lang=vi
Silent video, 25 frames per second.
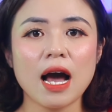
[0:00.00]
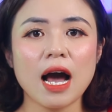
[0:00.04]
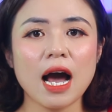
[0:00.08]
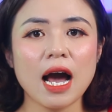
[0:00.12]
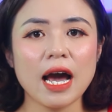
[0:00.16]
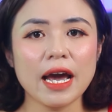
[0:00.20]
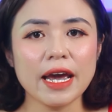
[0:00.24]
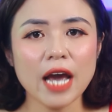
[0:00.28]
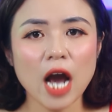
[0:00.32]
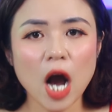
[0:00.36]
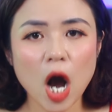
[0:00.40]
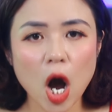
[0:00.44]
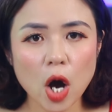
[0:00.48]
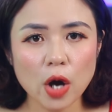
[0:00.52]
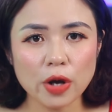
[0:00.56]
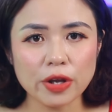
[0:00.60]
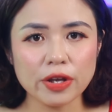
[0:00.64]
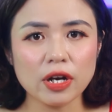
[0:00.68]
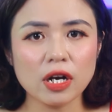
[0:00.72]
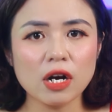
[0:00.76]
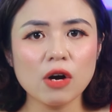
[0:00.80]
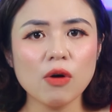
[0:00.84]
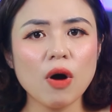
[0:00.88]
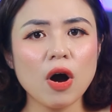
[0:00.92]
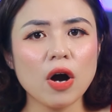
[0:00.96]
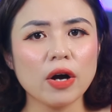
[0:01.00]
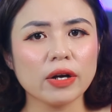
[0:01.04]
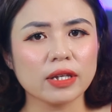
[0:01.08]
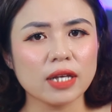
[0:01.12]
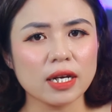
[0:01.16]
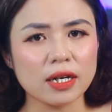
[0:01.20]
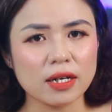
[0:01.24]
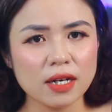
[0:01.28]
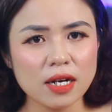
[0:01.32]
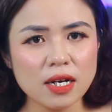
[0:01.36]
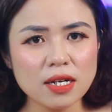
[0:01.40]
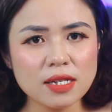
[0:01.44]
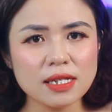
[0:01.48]
Hãy hỏi những câu hỏi
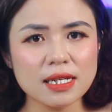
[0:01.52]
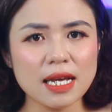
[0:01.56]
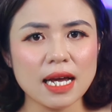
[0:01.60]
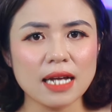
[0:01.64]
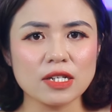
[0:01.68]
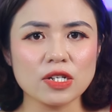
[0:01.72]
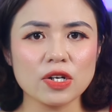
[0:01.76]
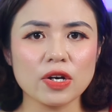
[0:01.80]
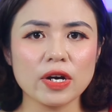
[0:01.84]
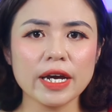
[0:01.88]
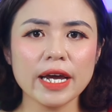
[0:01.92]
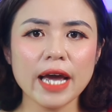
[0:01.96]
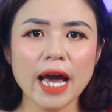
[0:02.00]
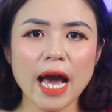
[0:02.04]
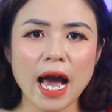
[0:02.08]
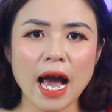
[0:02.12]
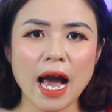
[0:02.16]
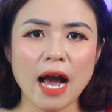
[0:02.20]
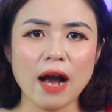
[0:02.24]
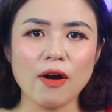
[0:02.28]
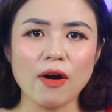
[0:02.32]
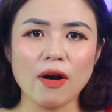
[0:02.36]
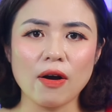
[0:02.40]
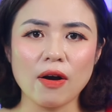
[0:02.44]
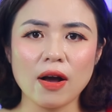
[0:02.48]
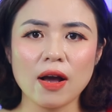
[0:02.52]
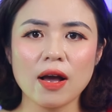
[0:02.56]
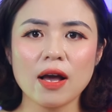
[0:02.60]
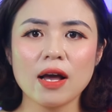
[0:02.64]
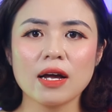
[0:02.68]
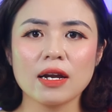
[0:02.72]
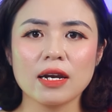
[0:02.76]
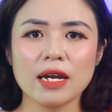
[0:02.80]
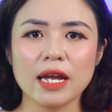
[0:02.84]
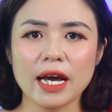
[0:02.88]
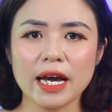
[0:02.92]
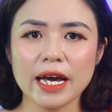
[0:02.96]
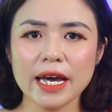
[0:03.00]
thật đơn giản cho khách hàng
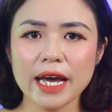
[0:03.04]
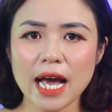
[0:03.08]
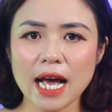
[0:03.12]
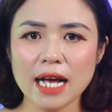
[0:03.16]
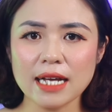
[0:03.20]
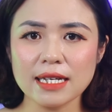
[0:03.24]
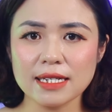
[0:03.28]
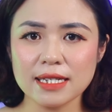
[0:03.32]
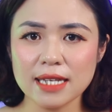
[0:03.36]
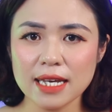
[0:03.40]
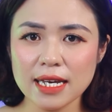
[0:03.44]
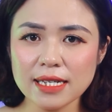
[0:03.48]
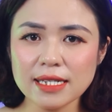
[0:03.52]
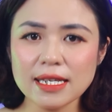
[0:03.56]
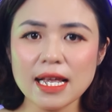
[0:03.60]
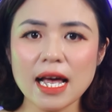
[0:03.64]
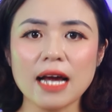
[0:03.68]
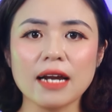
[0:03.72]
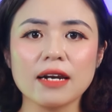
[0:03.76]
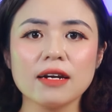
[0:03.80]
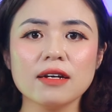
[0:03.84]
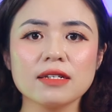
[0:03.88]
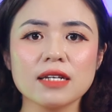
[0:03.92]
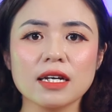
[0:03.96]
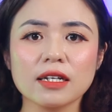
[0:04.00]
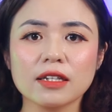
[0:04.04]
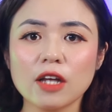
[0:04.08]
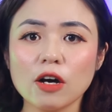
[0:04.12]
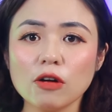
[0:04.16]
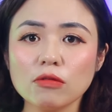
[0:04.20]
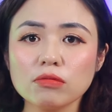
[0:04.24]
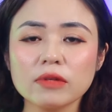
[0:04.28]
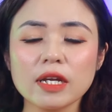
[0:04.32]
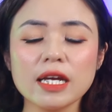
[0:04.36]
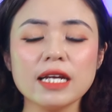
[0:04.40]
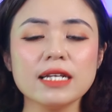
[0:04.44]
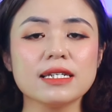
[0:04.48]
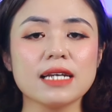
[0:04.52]
để khách hàng dễ dàng đưa ra
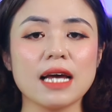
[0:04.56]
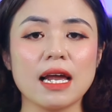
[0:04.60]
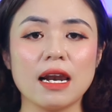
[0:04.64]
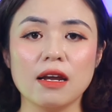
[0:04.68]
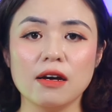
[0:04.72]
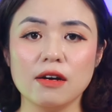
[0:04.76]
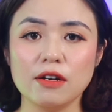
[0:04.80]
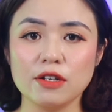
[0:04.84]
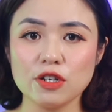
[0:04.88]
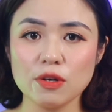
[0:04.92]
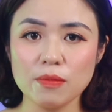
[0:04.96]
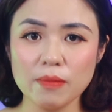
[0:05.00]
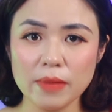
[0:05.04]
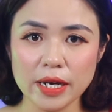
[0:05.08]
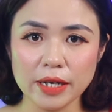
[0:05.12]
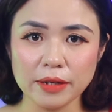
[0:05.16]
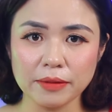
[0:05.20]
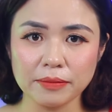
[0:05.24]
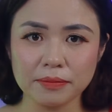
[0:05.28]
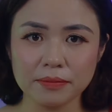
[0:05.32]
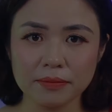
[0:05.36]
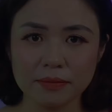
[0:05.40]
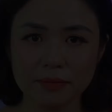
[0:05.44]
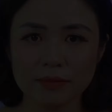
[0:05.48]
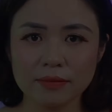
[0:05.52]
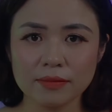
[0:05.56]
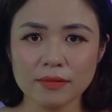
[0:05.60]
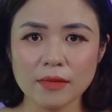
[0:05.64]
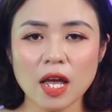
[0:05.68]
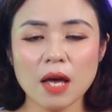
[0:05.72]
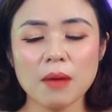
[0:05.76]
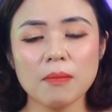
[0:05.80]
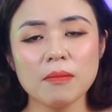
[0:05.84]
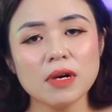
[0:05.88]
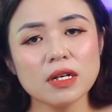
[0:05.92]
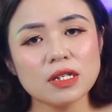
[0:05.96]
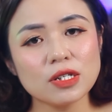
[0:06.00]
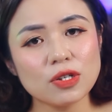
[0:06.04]
thông tin trả lời cho mình.
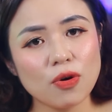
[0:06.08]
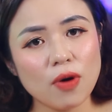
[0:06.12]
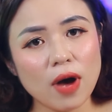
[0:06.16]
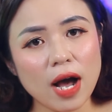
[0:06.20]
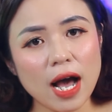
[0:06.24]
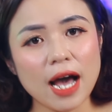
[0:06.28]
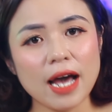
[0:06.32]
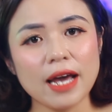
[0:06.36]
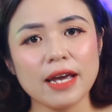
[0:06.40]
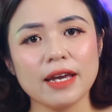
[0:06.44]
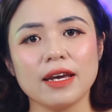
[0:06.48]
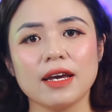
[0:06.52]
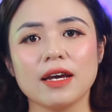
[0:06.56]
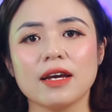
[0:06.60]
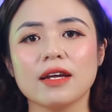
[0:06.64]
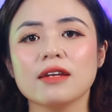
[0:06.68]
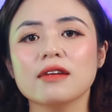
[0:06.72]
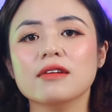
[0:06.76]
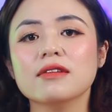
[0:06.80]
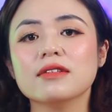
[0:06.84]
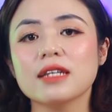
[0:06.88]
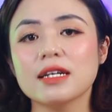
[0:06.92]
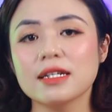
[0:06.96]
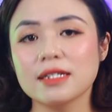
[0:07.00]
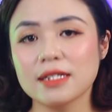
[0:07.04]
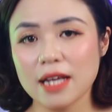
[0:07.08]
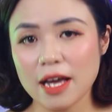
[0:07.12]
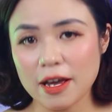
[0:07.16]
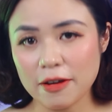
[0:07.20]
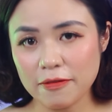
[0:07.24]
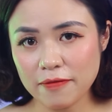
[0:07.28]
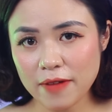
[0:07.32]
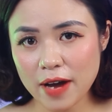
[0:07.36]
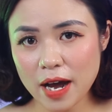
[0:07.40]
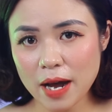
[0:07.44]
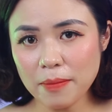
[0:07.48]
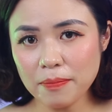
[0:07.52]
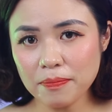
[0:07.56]
Bước số 2, đưa ra giải
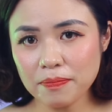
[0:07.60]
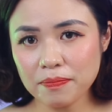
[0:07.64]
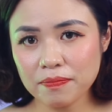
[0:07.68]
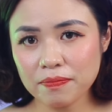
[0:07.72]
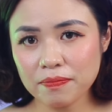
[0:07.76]
pháp.